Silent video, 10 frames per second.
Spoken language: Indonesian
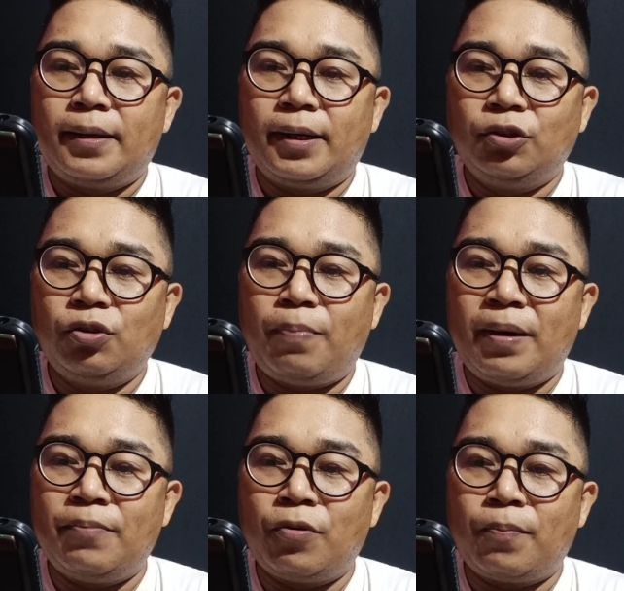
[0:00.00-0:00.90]
Ya, untuk
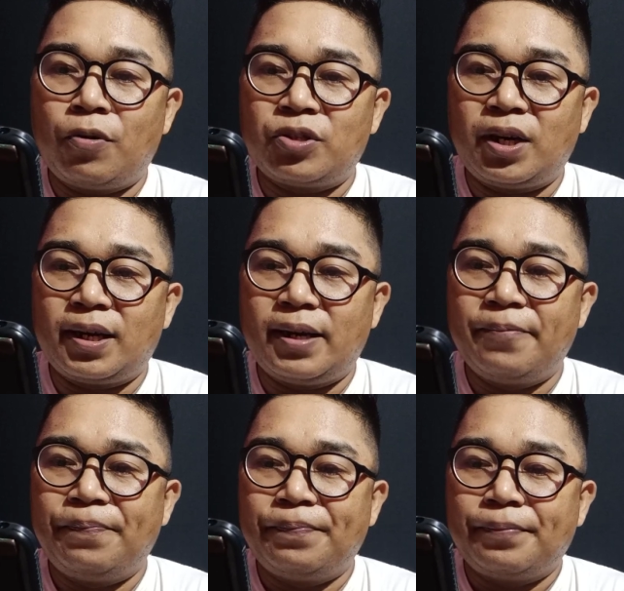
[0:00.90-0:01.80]
pi browser ya.
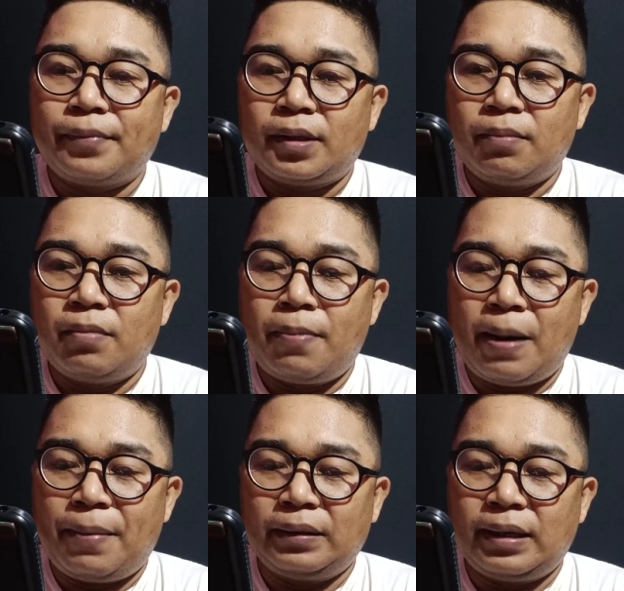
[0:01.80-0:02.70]

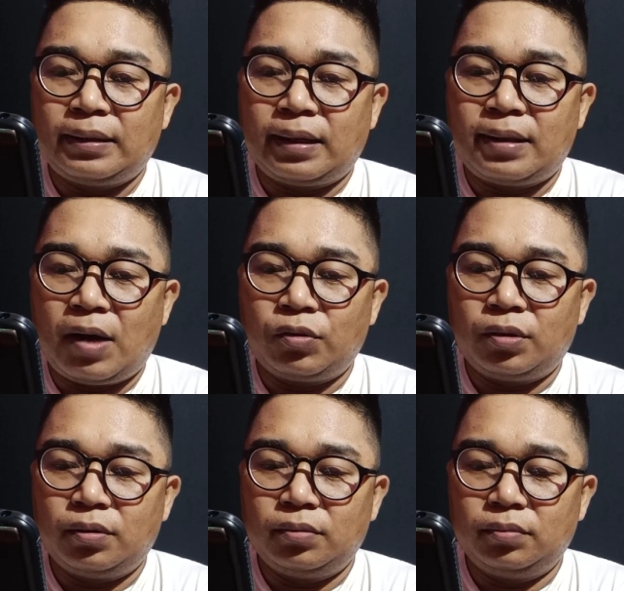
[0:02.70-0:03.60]
Beberapa yang telah
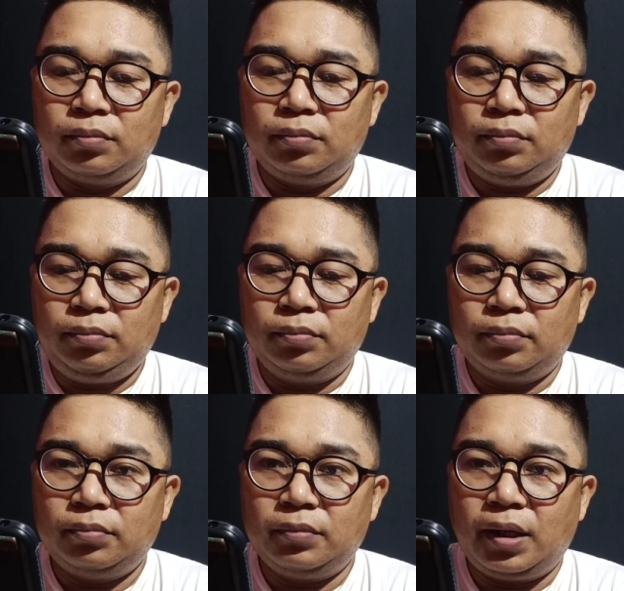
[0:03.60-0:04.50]
tertaut
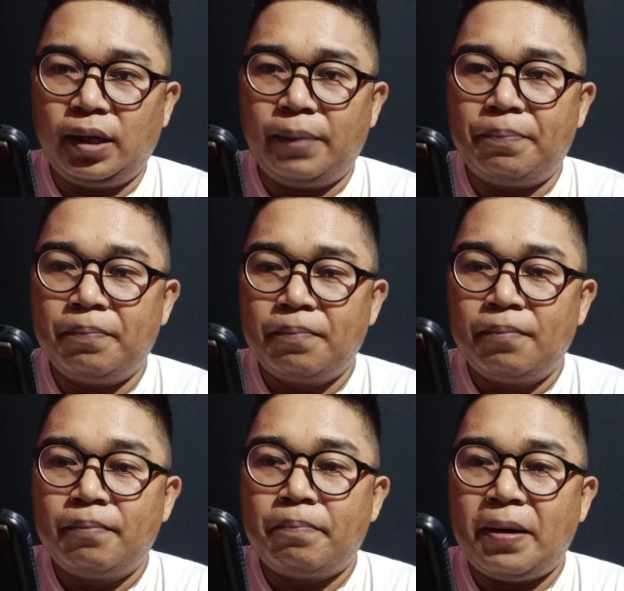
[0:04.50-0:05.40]
ke
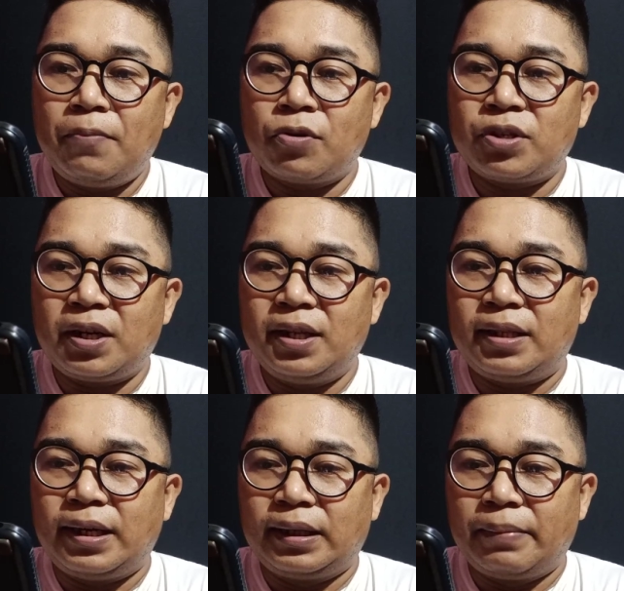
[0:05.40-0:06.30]
pi browser
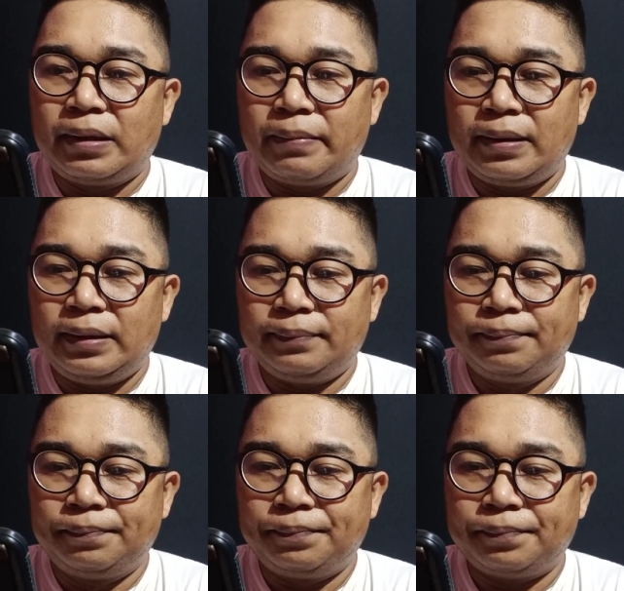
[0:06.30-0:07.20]
kita ya teman-teman ya. -teman.